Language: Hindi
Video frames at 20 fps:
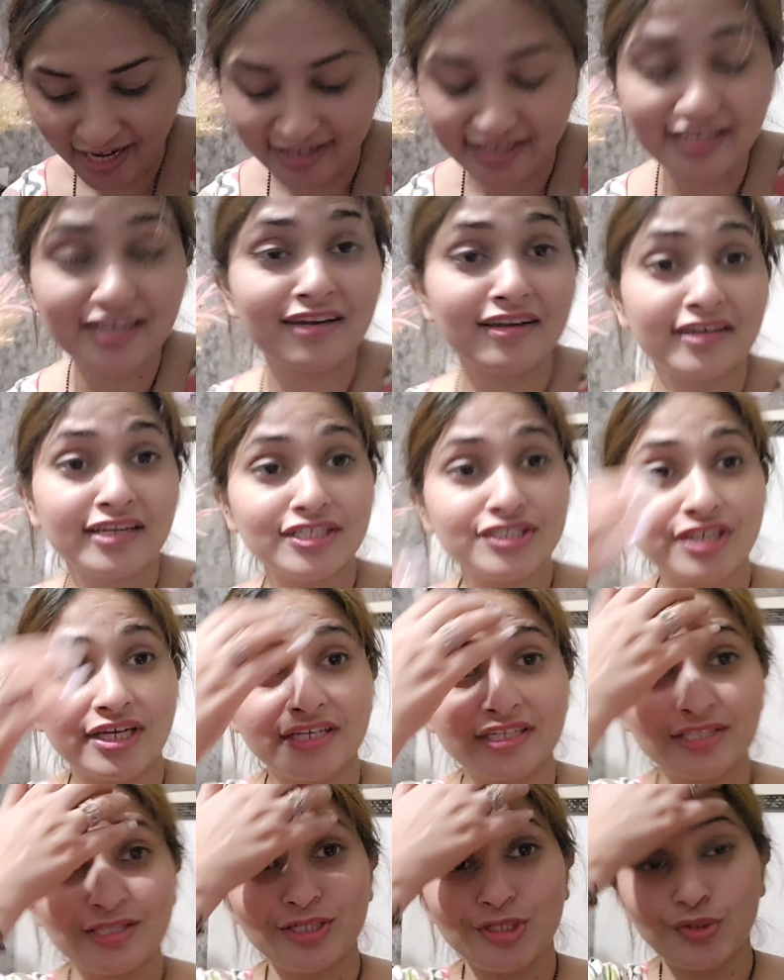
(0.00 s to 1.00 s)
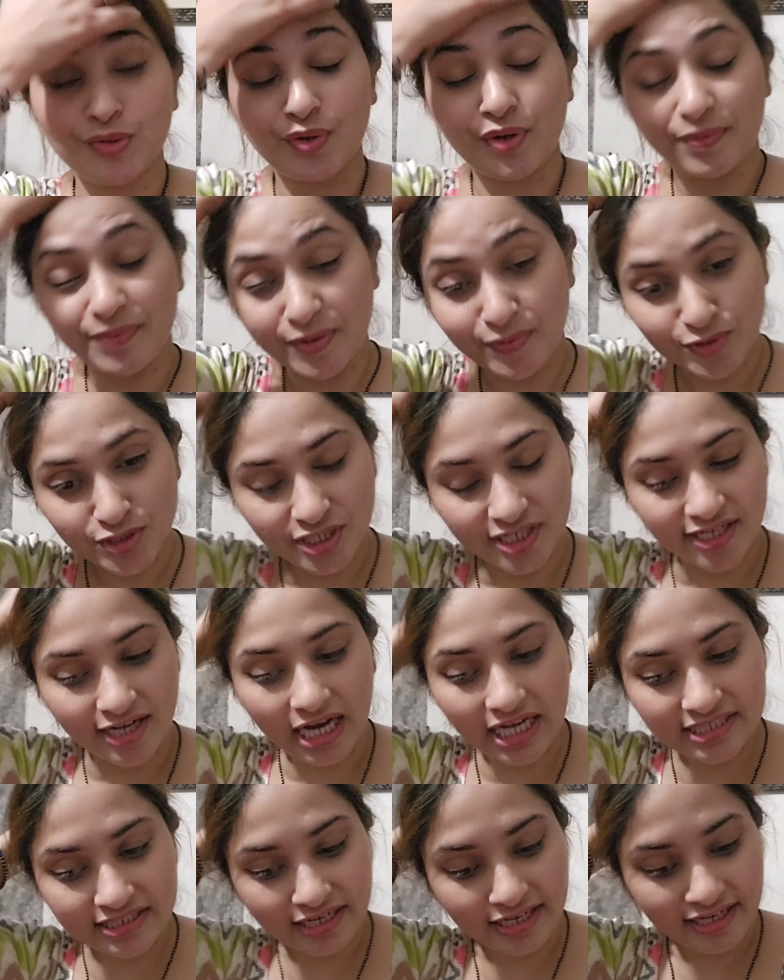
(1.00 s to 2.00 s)
एंड नहीं करने चाह रही थी तो अभी मुझे
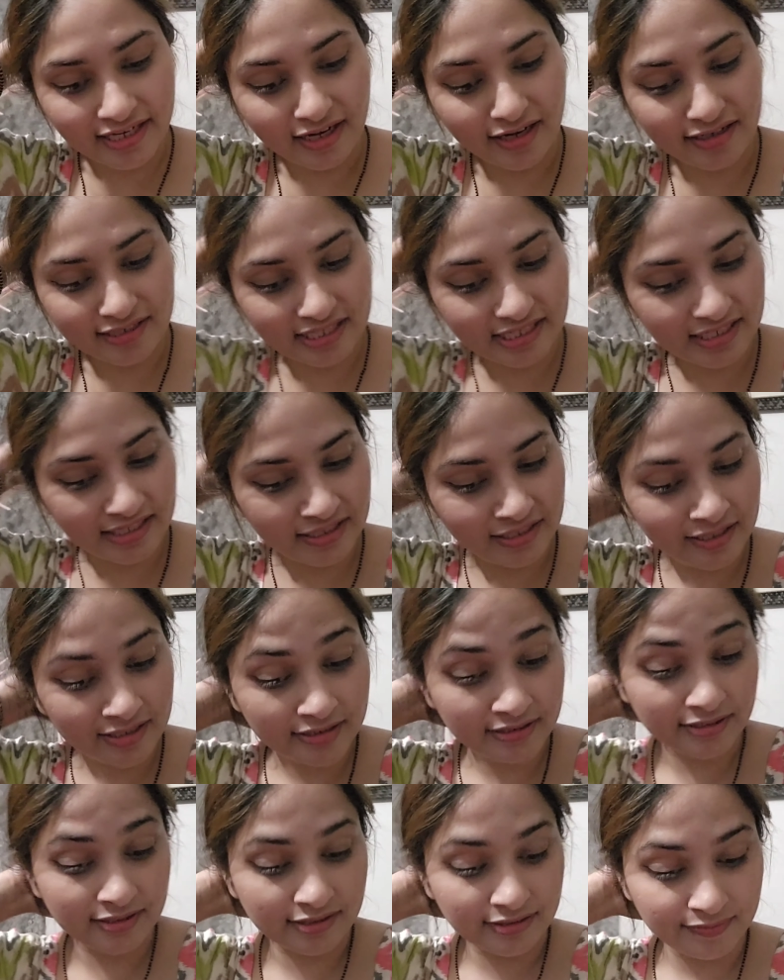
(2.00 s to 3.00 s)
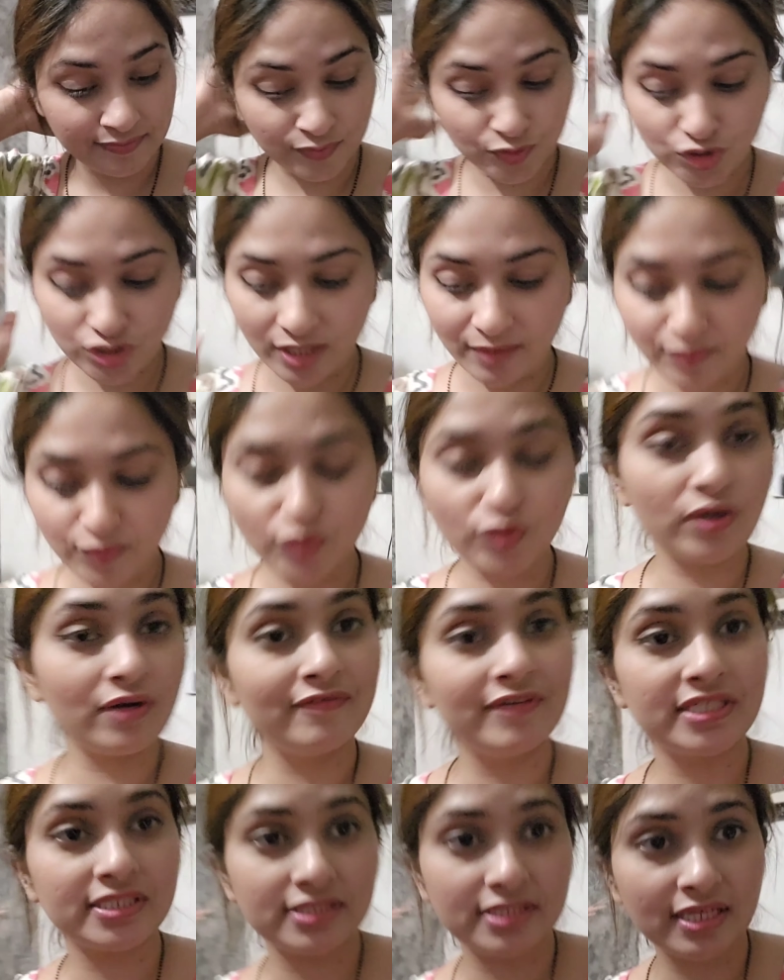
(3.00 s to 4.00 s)
याद आया कि आ, मुझे आपको
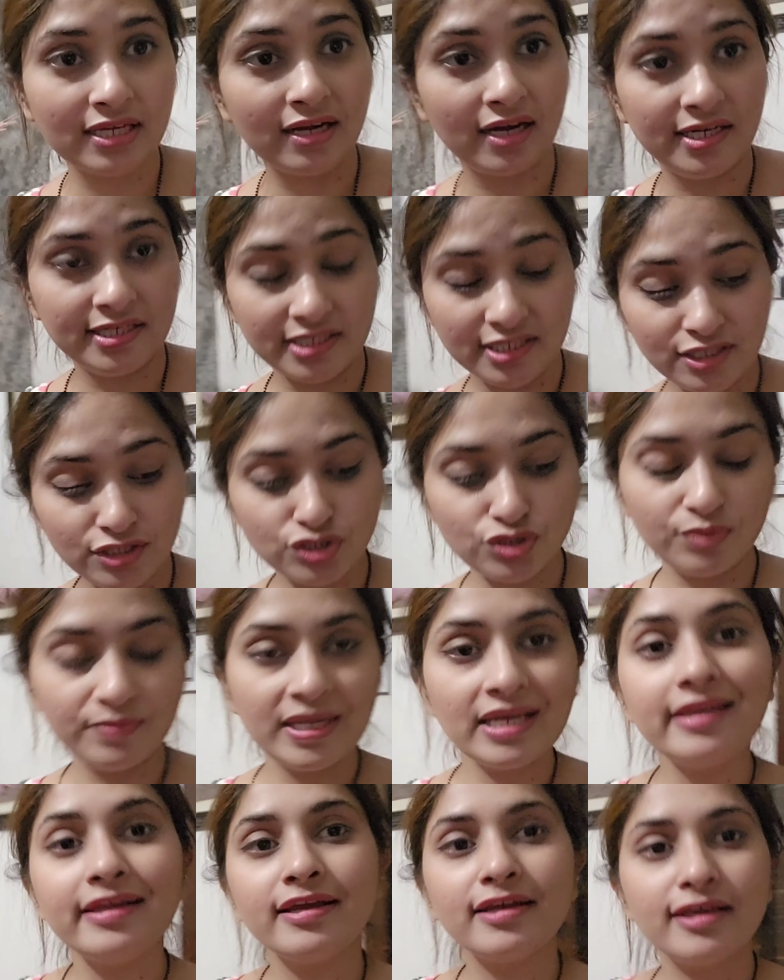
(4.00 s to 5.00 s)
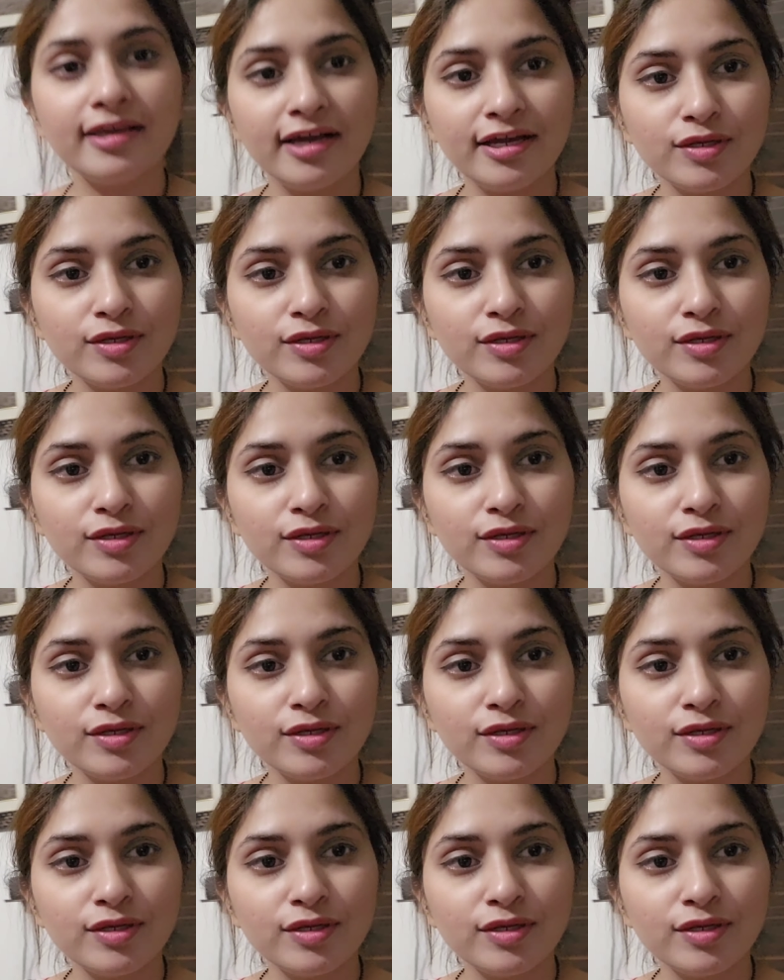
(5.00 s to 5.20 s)
कवर्स दिखाने हैं जो मैं लेके